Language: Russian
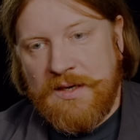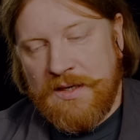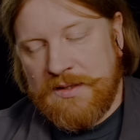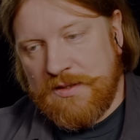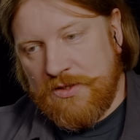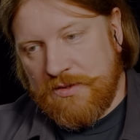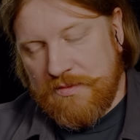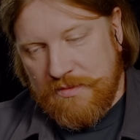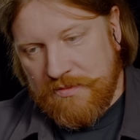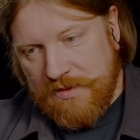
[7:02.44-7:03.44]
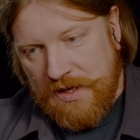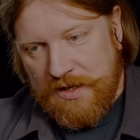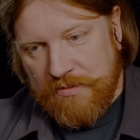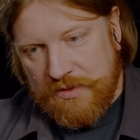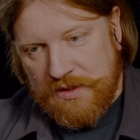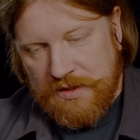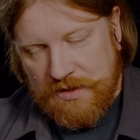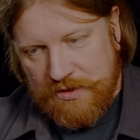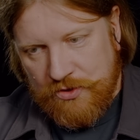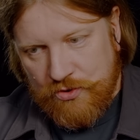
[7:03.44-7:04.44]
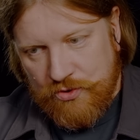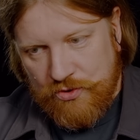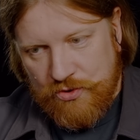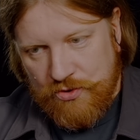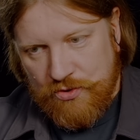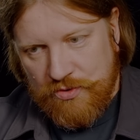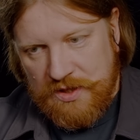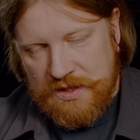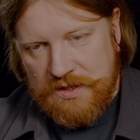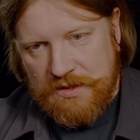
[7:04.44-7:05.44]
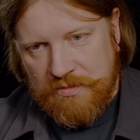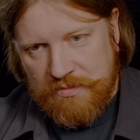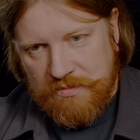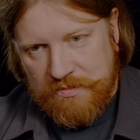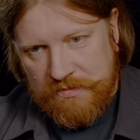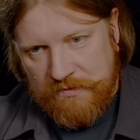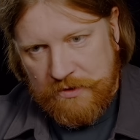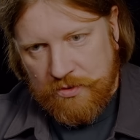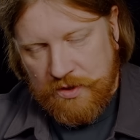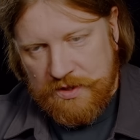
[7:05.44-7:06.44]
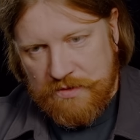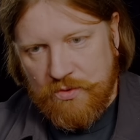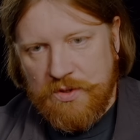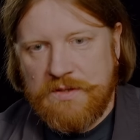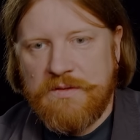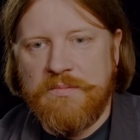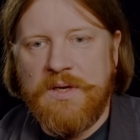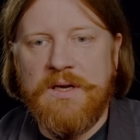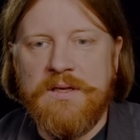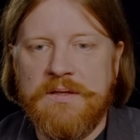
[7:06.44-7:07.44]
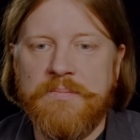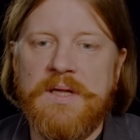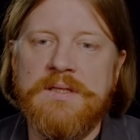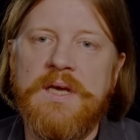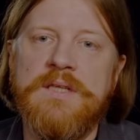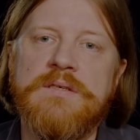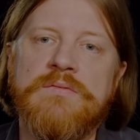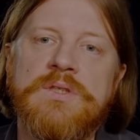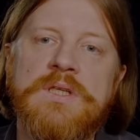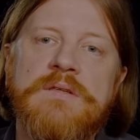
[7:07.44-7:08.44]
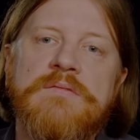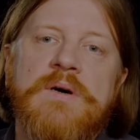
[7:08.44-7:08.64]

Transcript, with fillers: ли это каким-то чудесным в итоге свойством или не наполняется, вот это